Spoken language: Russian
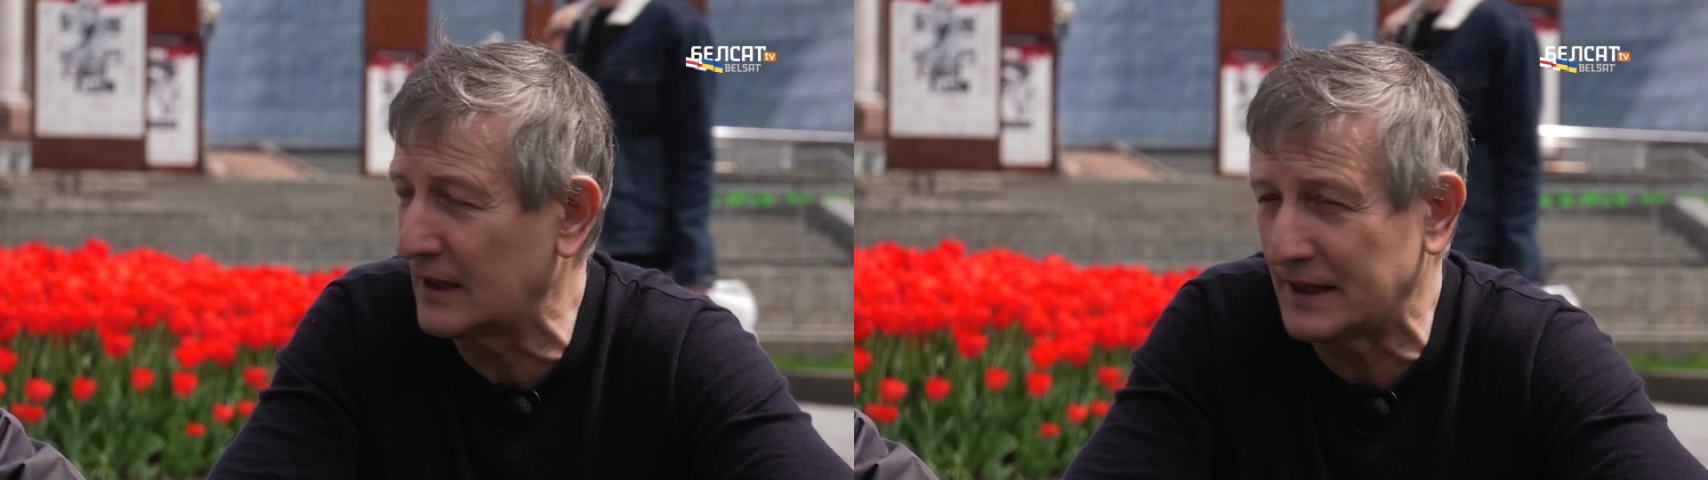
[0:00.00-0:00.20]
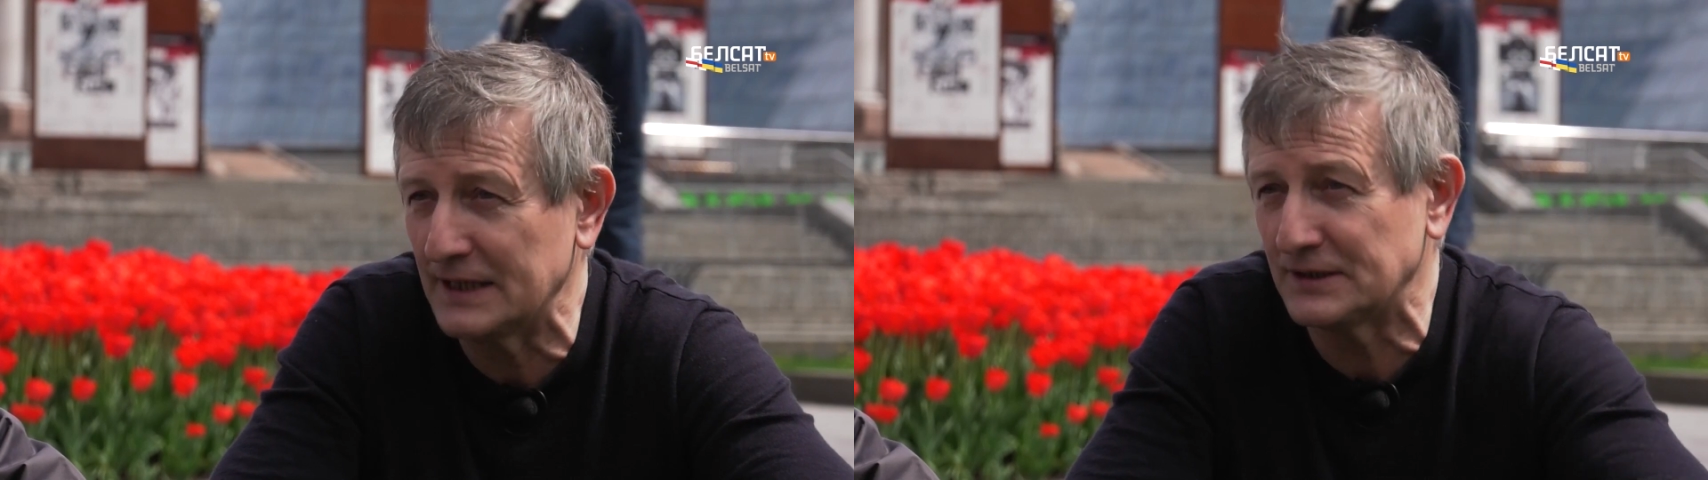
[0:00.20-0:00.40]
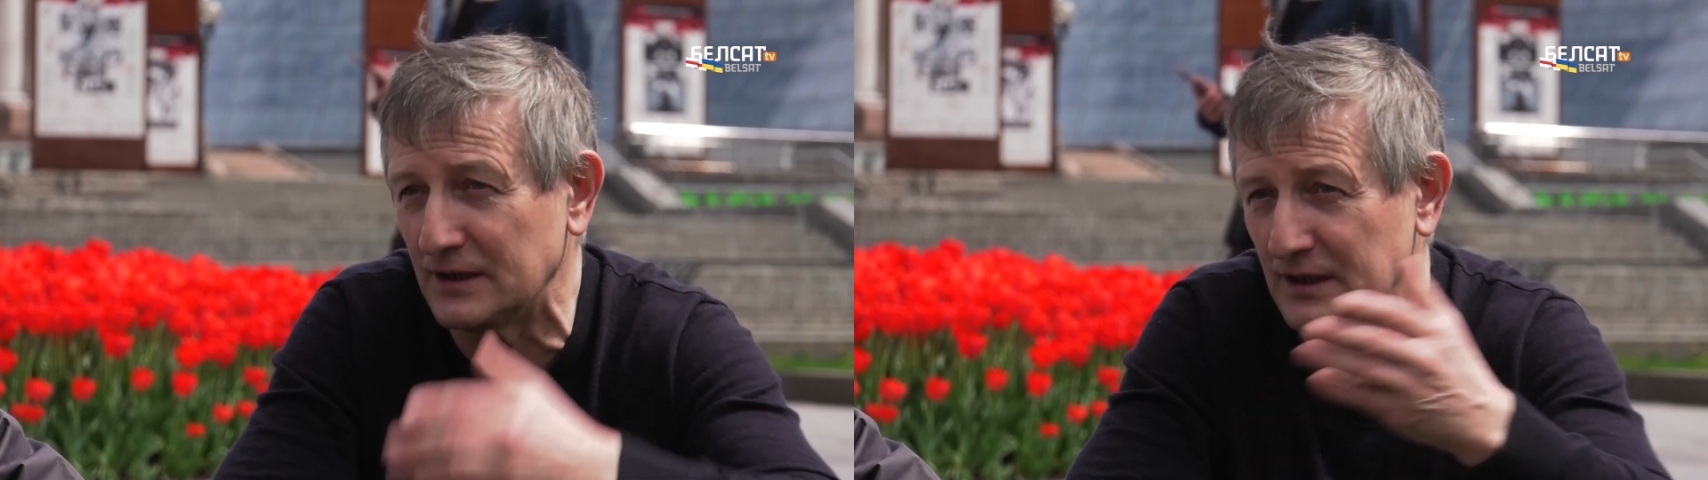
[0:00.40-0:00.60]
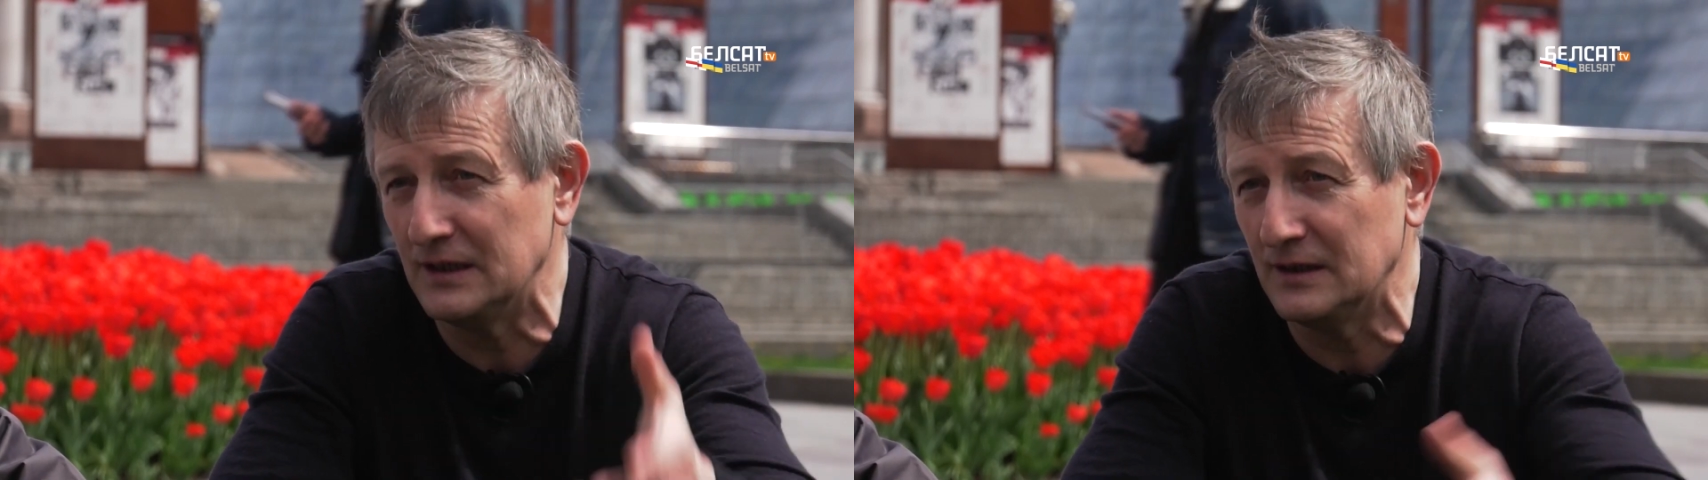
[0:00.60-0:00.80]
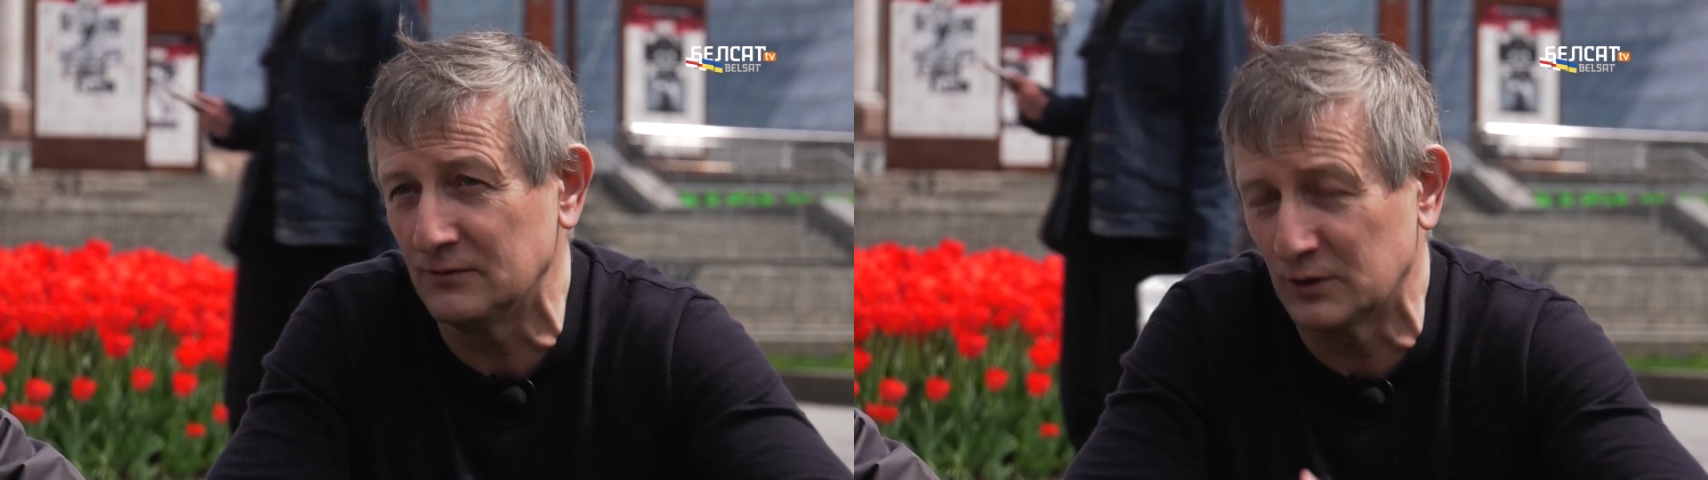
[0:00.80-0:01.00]
ракеты,
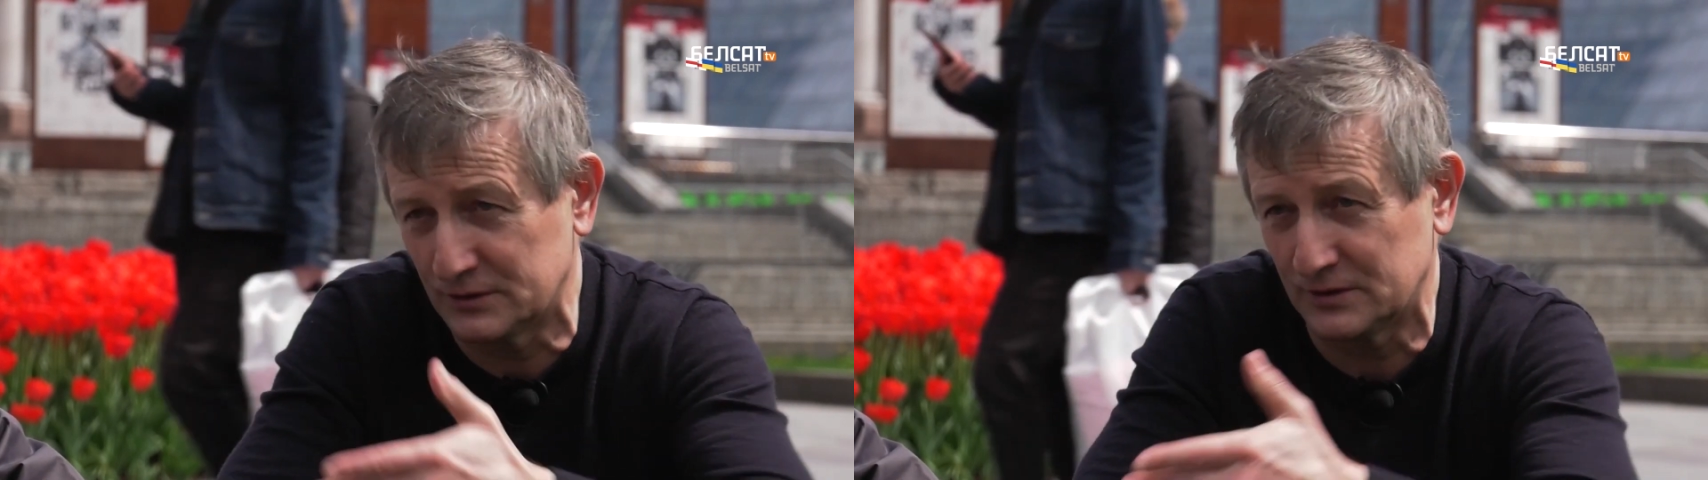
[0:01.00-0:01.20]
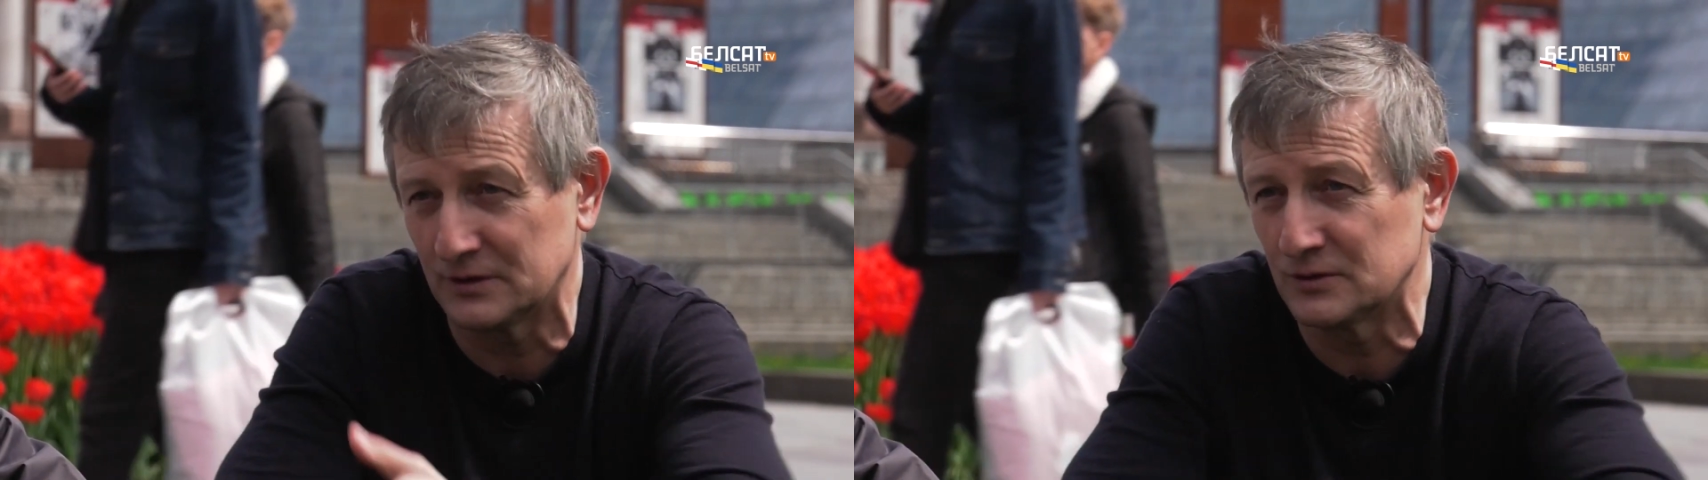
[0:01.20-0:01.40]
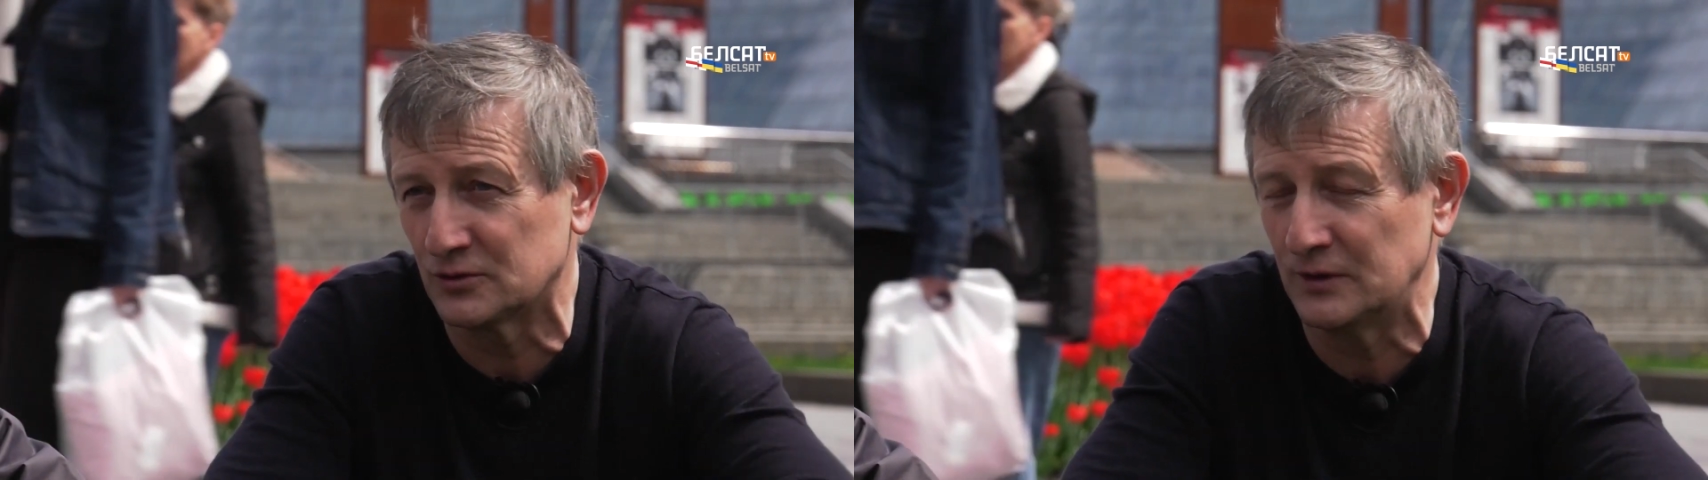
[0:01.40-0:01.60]
и вот э,